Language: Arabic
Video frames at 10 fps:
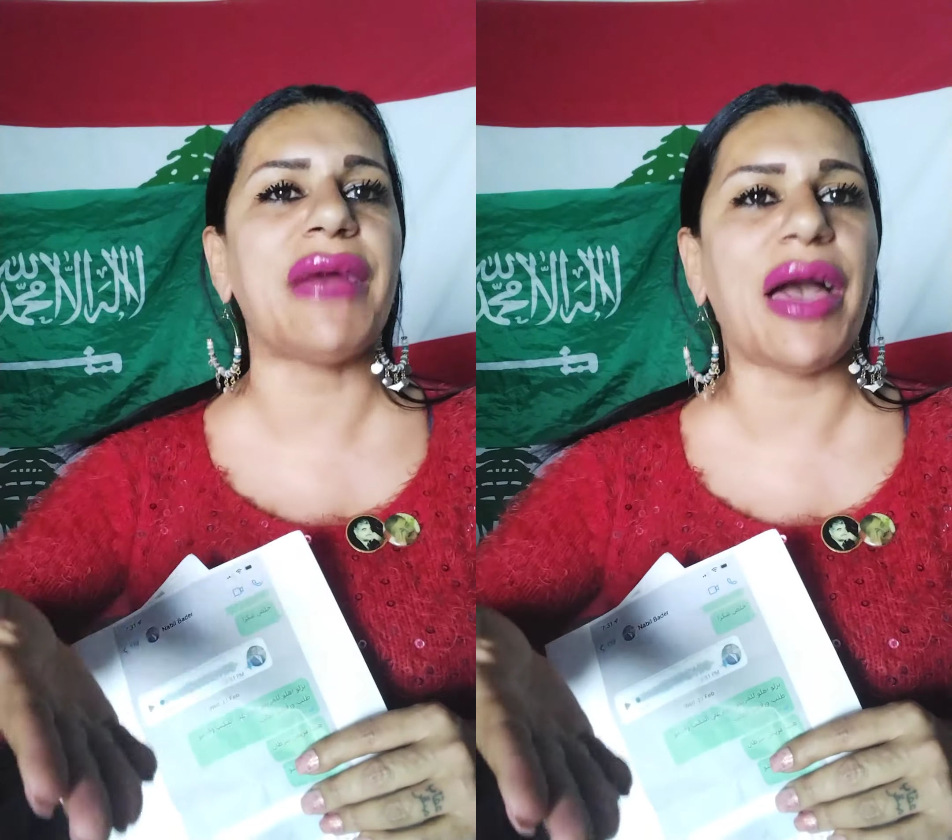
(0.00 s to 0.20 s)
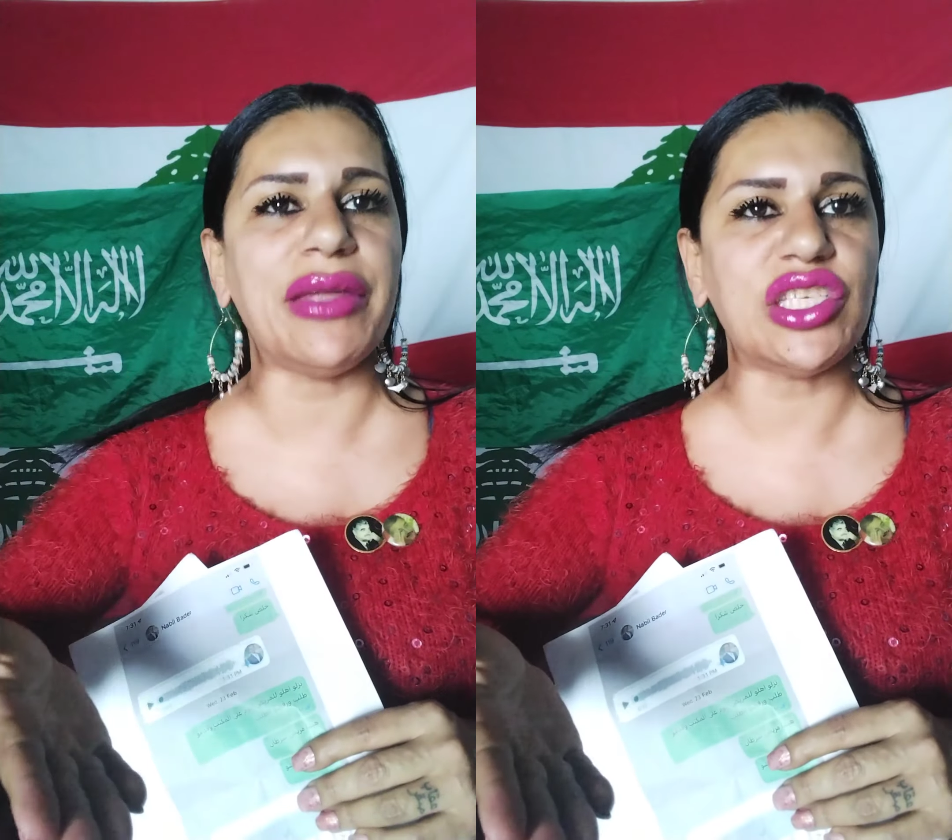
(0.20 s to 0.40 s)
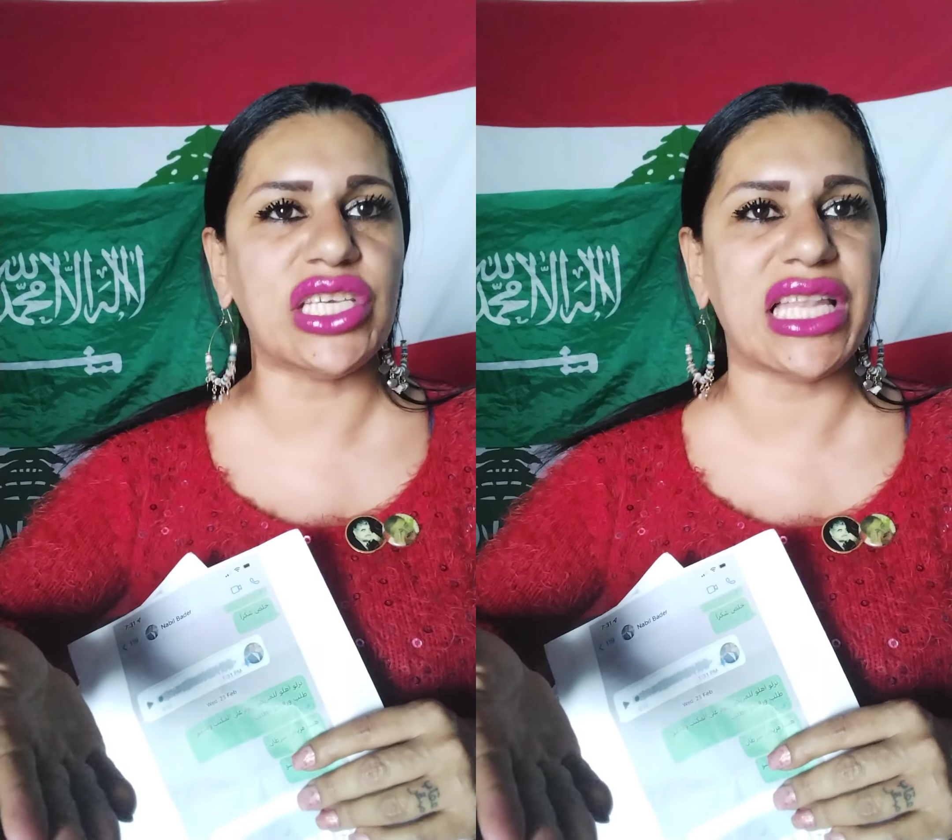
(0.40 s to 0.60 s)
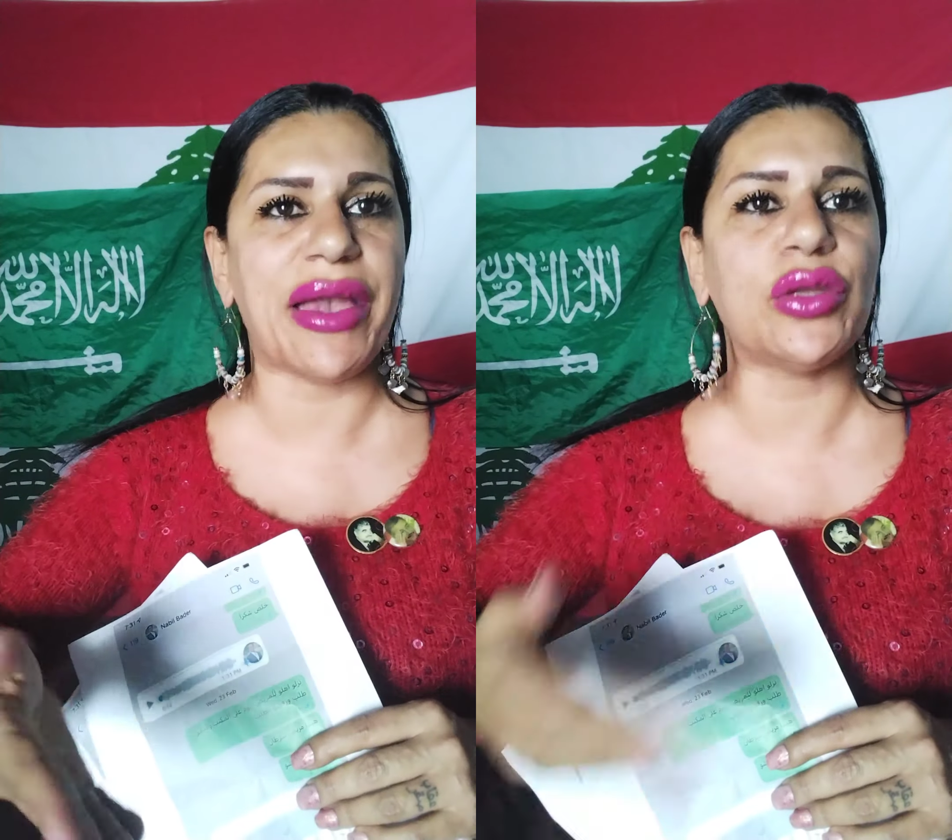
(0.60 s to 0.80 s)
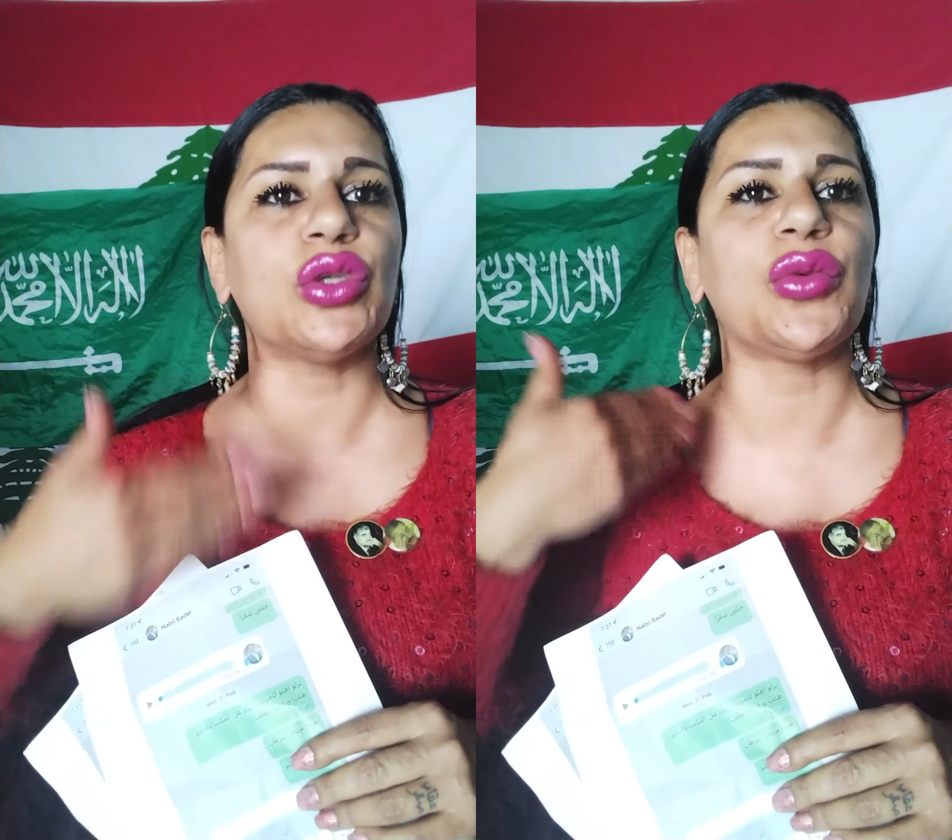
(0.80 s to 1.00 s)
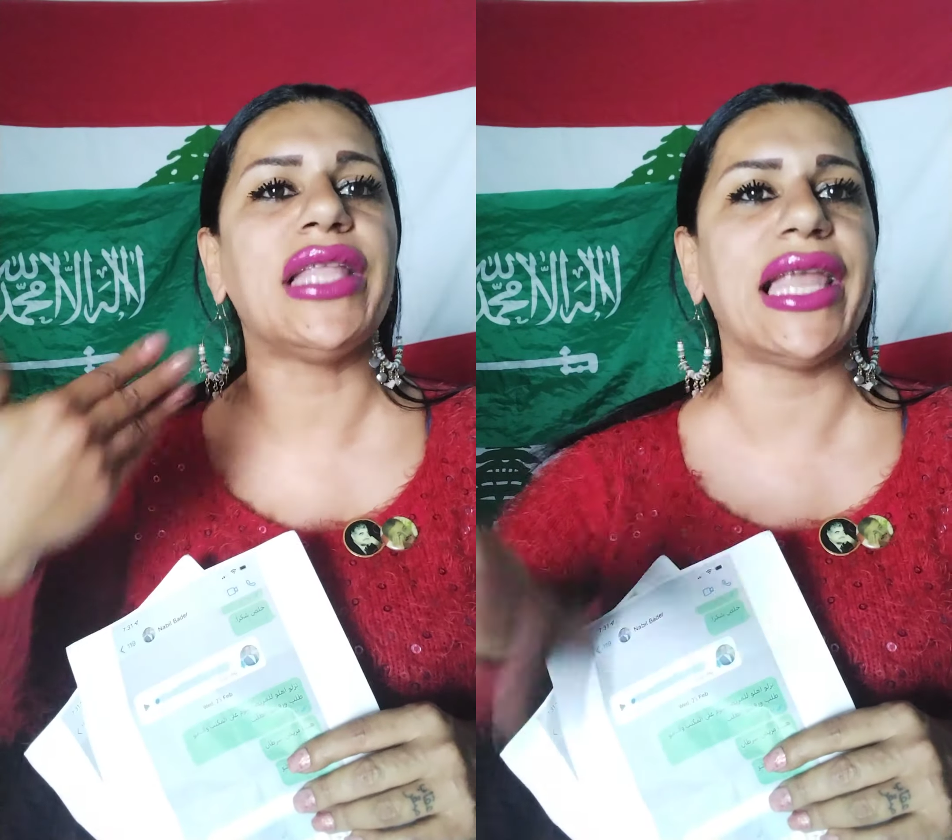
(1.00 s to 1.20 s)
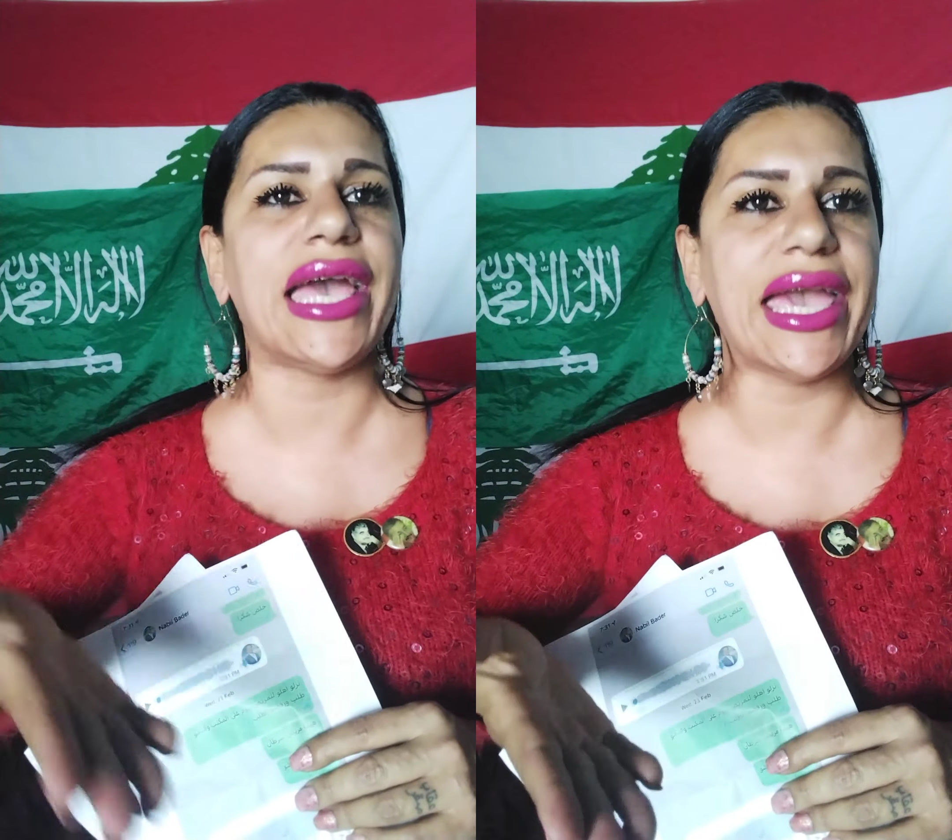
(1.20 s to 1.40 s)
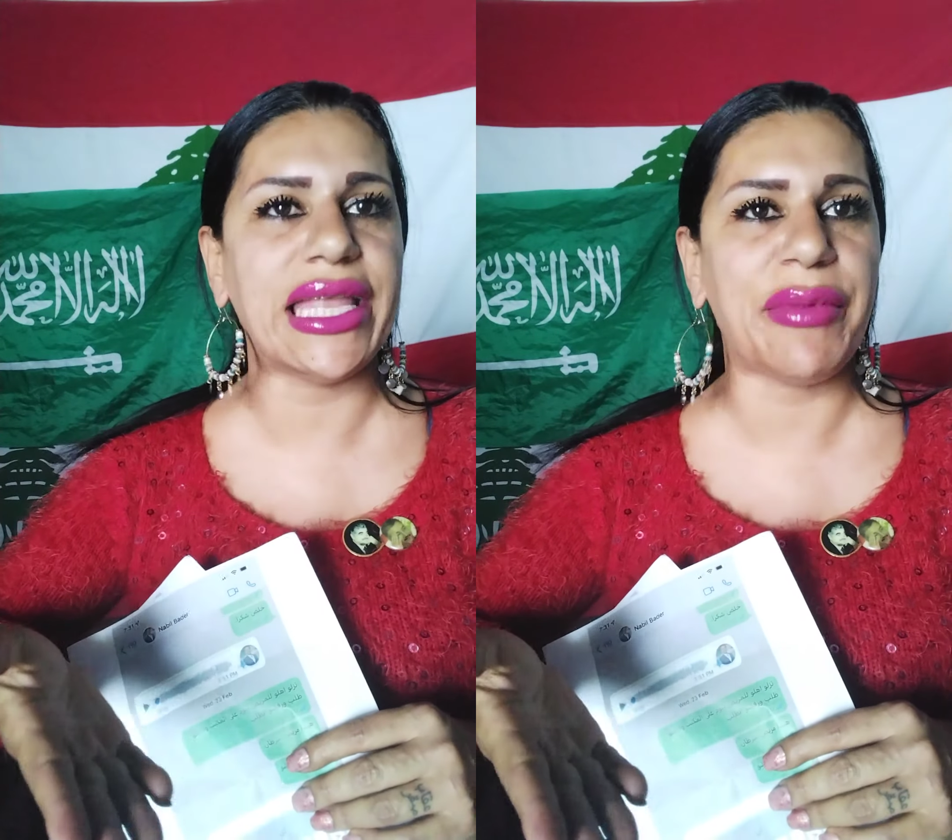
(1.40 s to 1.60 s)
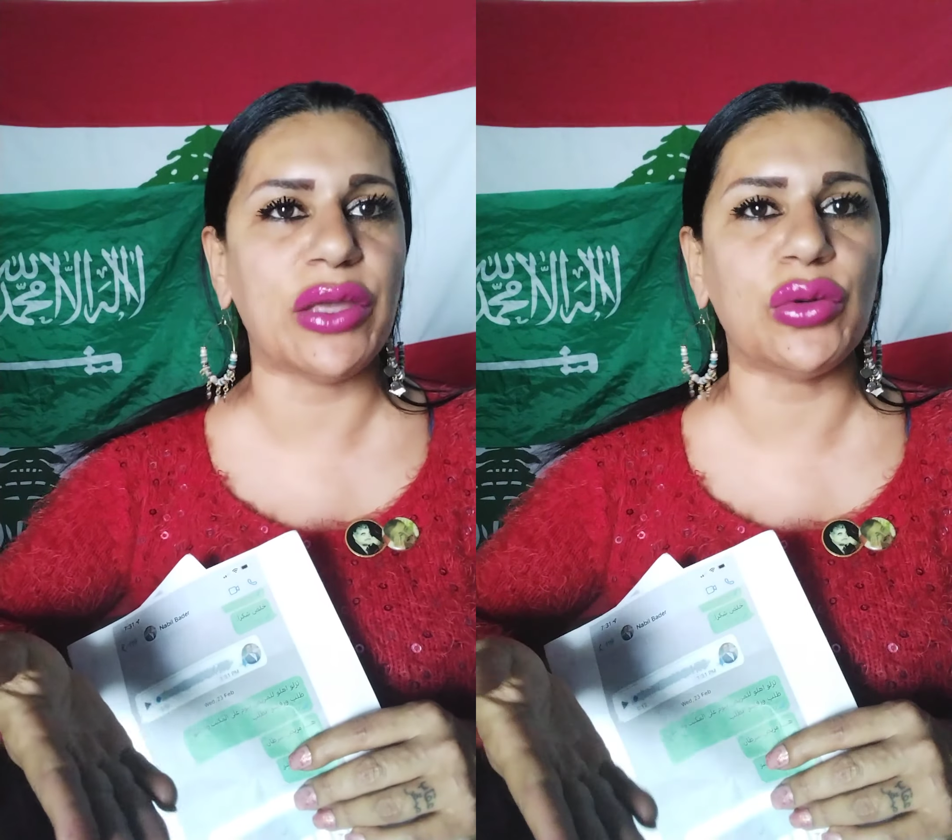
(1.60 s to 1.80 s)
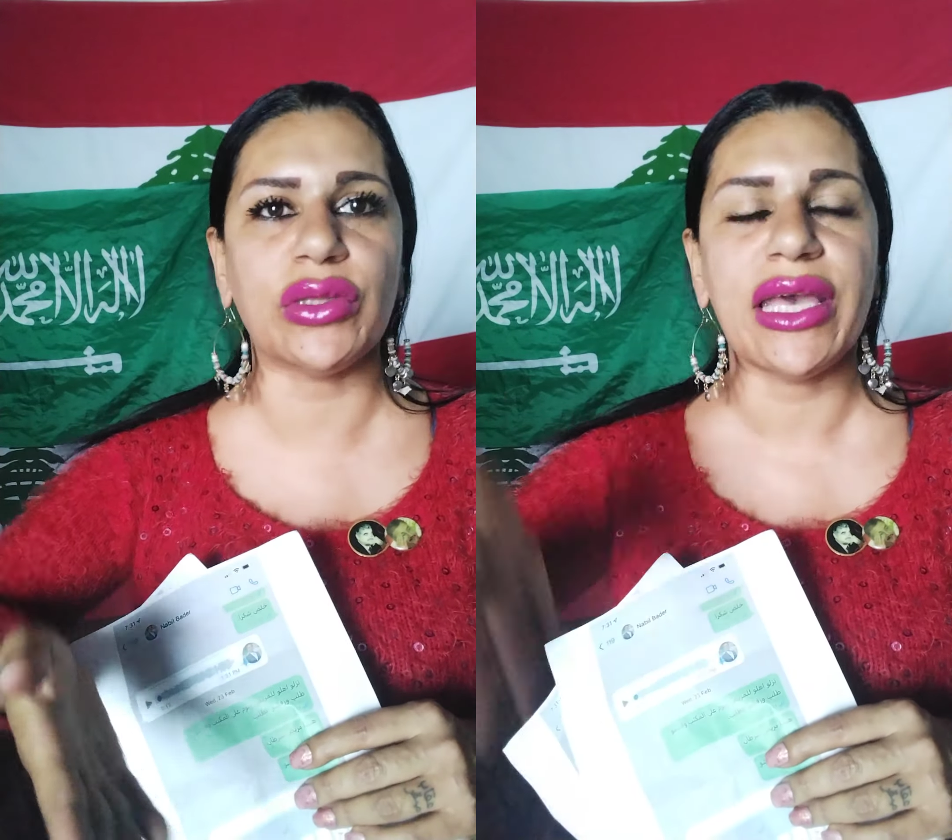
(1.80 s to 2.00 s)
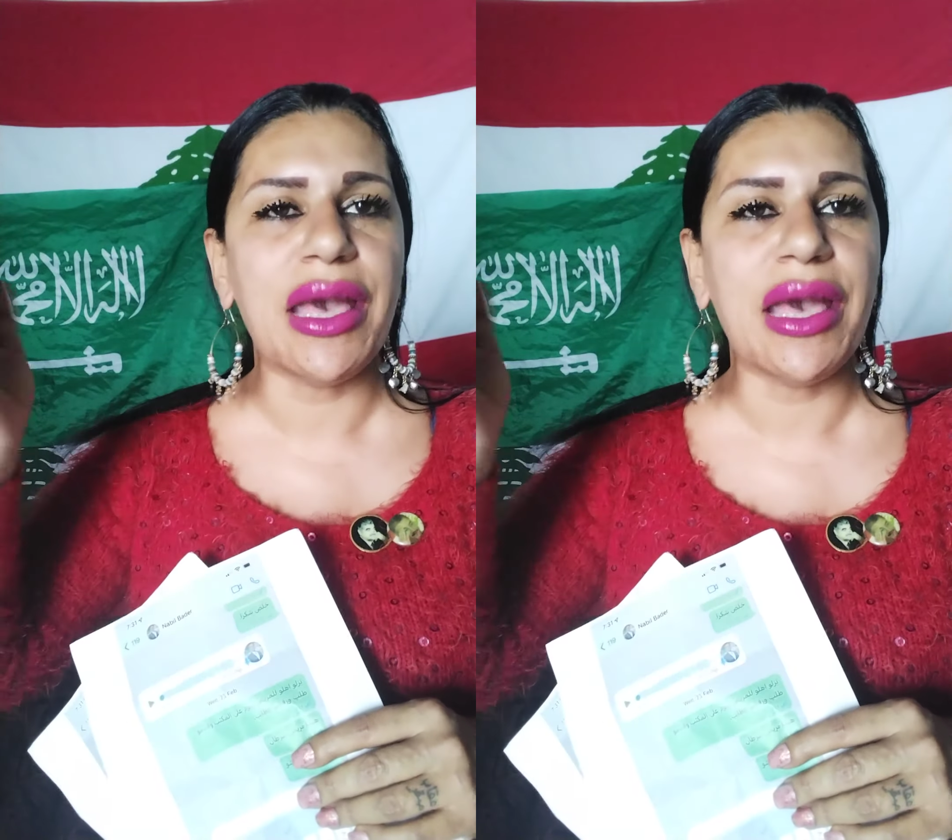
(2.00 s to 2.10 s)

عملت شيء لبيروت ولا لاهالي بيروت